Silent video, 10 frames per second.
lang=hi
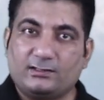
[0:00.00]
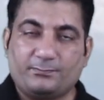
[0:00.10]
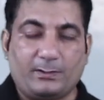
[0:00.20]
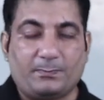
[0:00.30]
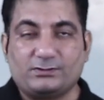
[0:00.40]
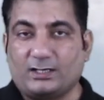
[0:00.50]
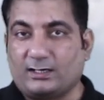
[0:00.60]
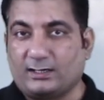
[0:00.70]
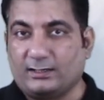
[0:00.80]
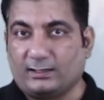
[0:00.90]
पेपर चेक
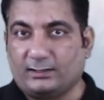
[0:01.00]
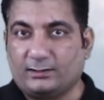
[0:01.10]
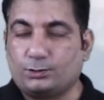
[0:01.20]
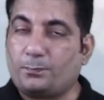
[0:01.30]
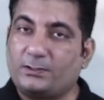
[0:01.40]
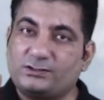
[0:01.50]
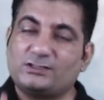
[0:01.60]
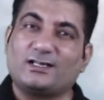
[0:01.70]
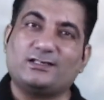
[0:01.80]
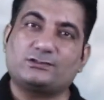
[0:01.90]
करने के लिए तो 25
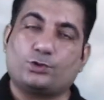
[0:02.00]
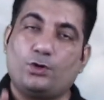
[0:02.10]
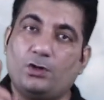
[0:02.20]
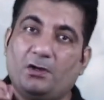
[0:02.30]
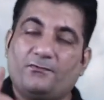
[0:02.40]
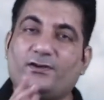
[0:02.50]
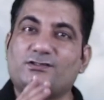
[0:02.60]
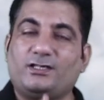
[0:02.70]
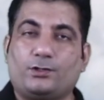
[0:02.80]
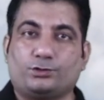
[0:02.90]
अगस्त को फिक्स
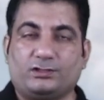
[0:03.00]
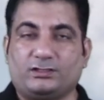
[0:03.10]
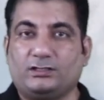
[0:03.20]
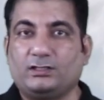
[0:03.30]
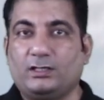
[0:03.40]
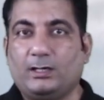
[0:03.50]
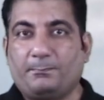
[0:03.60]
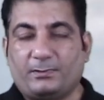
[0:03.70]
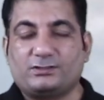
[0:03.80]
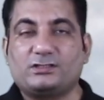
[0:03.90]
डेट होती थी
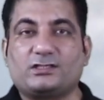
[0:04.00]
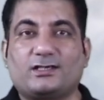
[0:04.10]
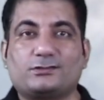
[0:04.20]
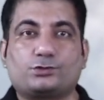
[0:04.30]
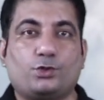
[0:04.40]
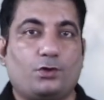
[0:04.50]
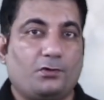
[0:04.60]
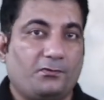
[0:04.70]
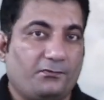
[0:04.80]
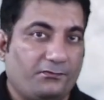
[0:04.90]
25 अगस्त को
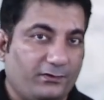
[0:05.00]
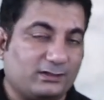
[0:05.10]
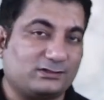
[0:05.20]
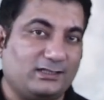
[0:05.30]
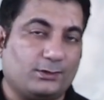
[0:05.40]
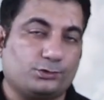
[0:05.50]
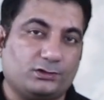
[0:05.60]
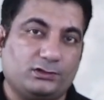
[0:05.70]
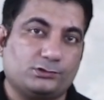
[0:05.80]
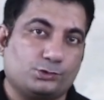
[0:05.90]
फिक्स डेट होती
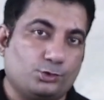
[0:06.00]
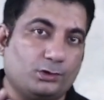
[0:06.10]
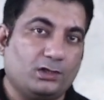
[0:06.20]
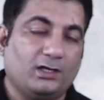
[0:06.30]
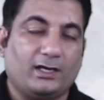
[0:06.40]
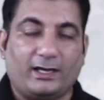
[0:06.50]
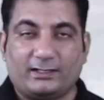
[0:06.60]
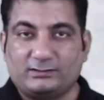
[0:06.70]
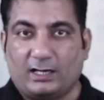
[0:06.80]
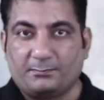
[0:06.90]
थी जून
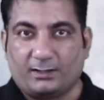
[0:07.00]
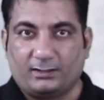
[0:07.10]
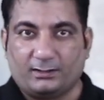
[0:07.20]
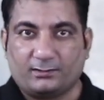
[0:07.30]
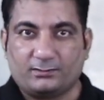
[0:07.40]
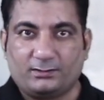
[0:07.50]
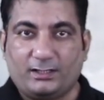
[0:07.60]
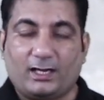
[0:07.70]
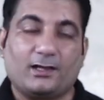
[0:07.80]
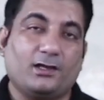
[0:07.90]
एग्जाम के लिए
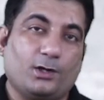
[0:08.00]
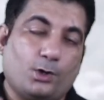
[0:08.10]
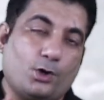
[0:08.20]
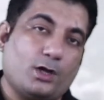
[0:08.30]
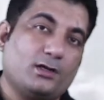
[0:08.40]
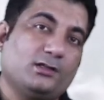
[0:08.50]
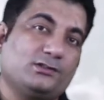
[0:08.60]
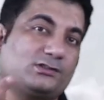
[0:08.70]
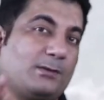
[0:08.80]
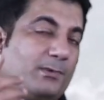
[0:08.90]
ठीक है और
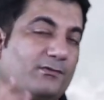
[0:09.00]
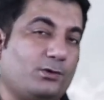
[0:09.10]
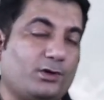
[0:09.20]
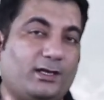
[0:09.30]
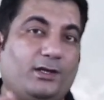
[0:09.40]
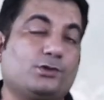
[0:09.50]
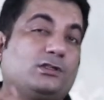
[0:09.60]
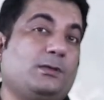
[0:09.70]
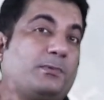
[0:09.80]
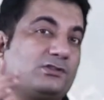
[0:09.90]
दिसंबर वालों के लिए होती
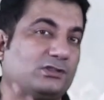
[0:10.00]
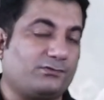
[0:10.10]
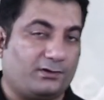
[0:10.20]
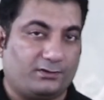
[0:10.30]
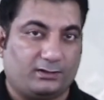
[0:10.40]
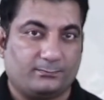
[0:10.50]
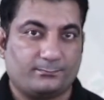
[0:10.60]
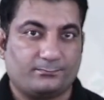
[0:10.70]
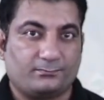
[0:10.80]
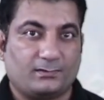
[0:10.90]
थी 25 फरवरी
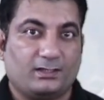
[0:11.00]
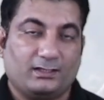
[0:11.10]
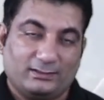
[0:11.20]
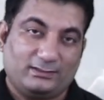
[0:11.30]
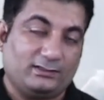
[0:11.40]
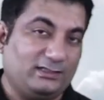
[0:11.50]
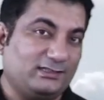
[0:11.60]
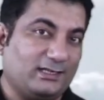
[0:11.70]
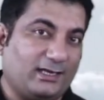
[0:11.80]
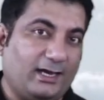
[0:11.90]

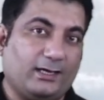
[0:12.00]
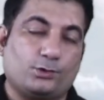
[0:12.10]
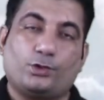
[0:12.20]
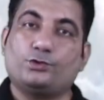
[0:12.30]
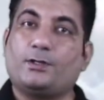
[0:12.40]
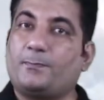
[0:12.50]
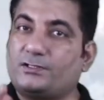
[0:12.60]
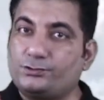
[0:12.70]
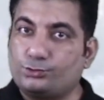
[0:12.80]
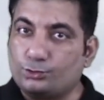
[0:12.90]
रीज़न क्या है क्योंकि उनके
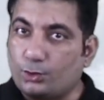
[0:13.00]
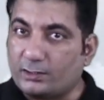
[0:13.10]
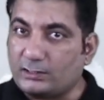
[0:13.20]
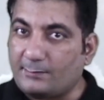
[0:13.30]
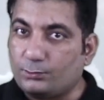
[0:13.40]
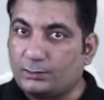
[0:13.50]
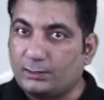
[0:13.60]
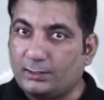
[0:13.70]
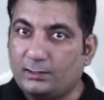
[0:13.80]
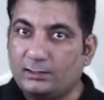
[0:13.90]
25 जून को एग्ज़ाम होते थे